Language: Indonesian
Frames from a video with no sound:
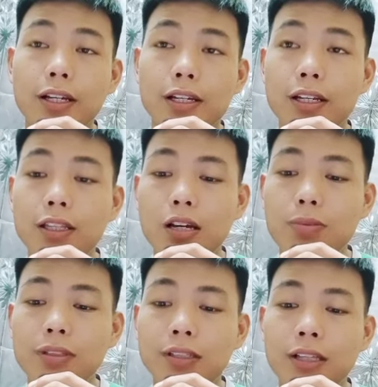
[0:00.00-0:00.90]
kita
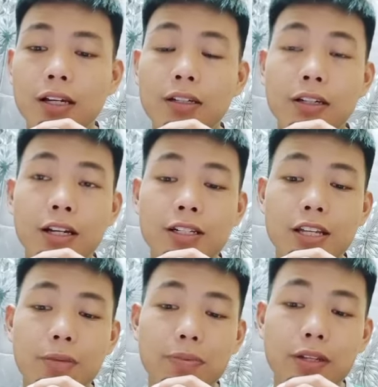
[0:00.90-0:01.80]
bertentang dengan
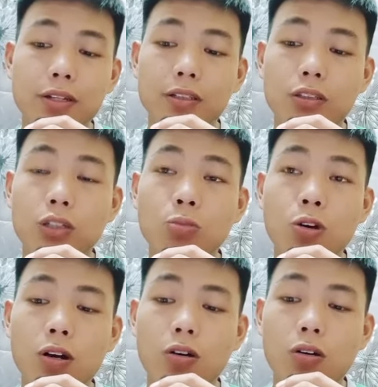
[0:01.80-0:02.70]
DAP
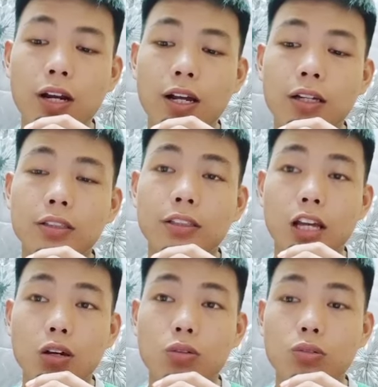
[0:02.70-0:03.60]
semua orang
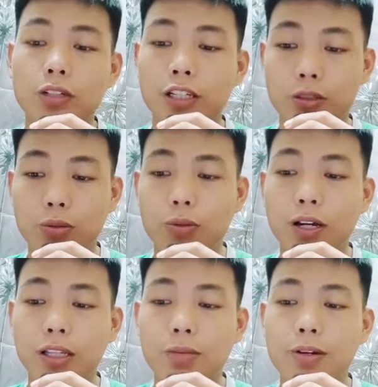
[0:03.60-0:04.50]
tahu itu
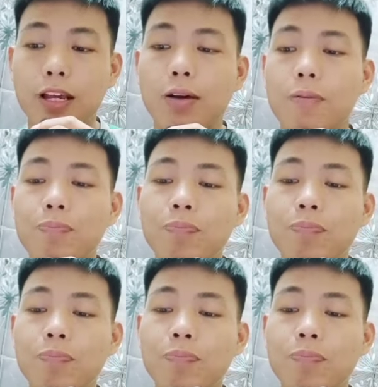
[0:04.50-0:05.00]
kata beliau.